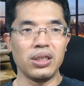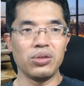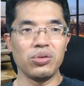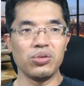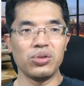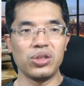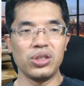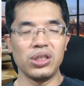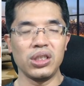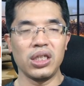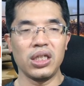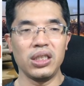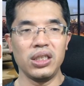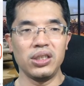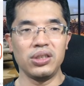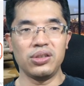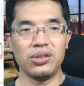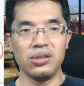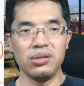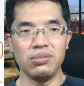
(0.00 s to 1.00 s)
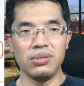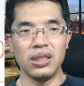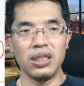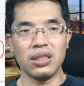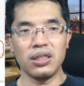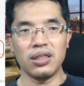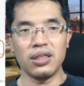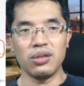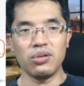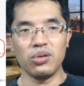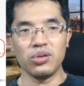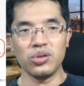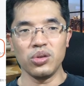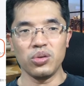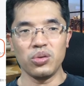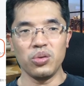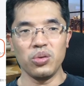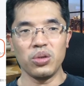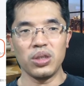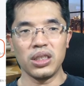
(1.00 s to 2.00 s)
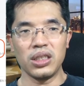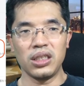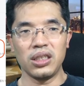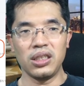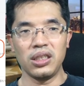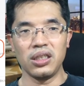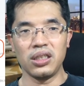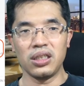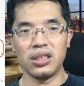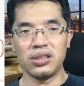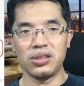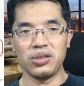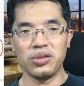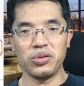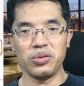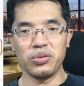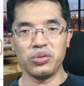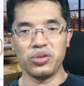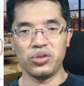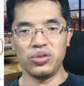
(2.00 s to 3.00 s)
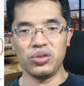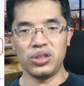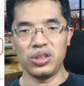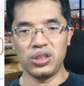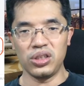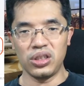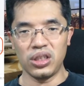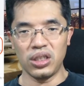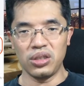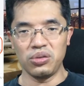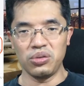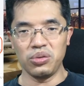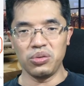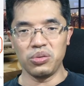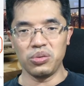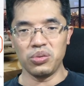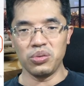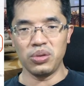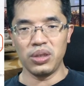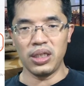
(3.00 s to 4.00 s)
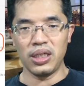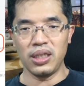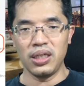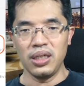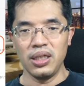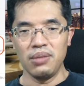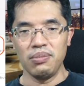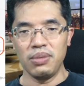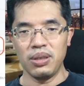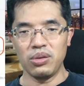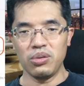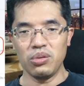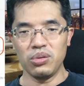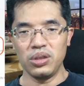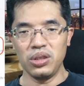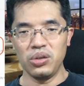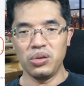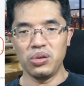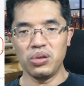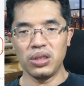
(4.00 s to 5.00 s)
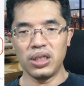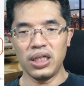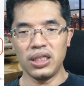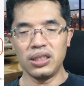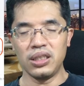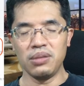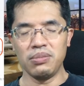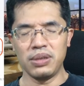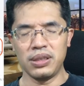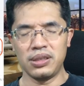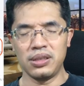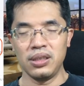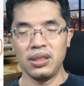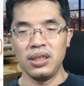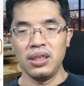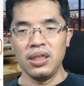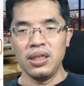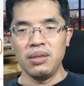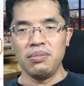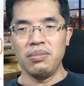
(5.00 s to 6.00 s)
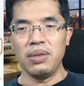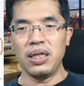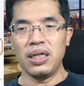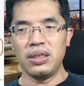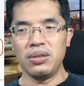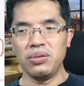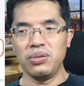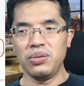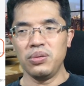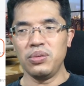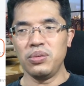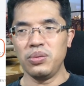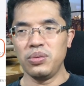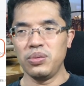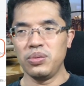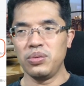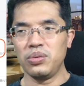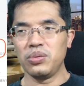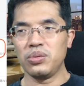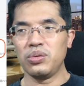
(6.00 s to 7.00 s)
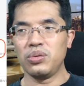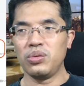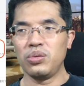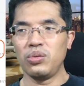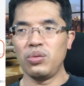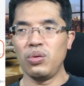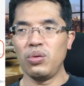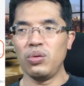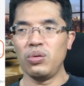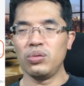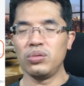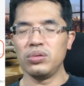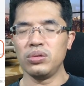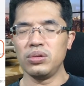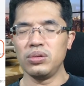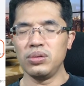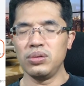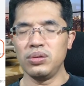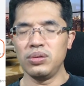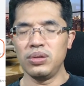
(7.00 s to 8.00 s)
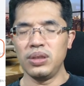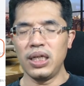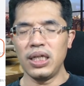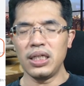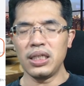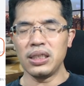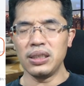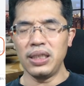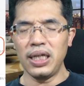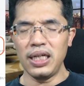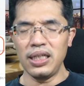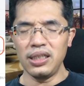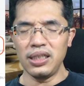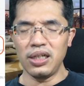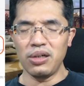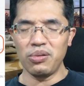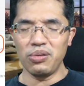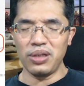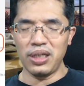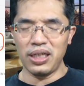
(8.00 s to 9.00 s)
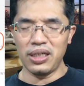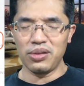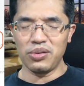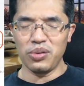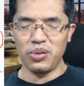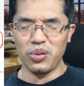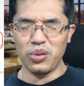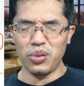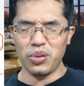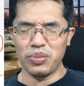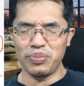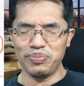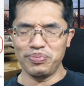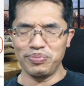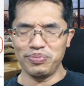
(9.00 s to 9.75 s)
と違い、ズームだからこそ効果的な活用11視点ということで、まあ、こうにいろいろ書いてます。まあ、あのー、こう、なん、なんだろうな、こう、